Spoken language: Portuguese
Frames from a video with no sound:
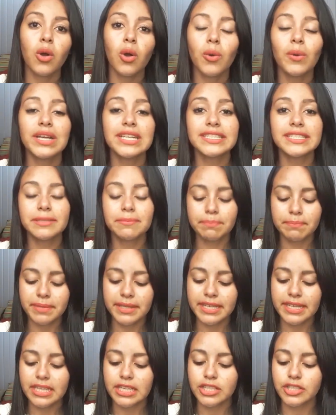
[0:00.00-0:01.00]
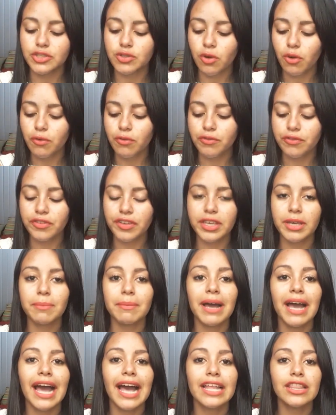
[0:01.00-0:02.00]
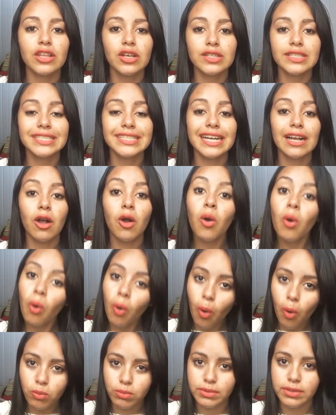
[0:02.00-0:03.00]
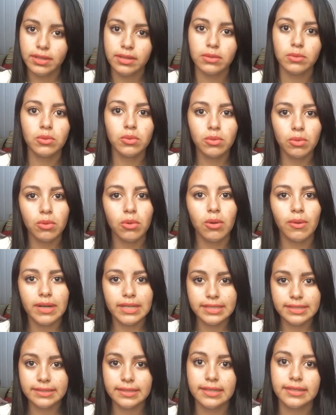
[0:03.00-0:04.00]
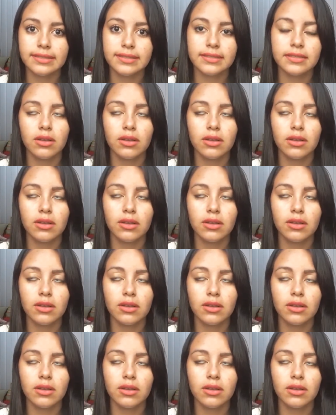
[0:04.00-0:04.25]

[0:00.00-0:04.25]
Com esse PIN a gente confirma a nossa conta no Google AdSense.